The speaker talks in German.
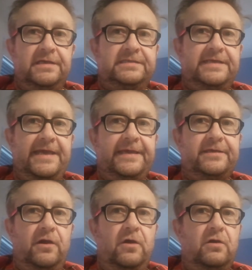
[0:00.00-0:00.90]
sehe
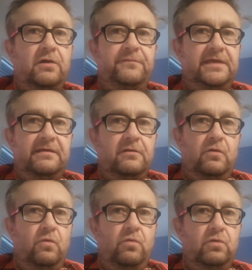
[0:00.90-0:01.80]
ich auch, wie
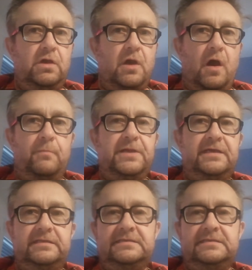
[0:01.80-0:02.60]
unglaublich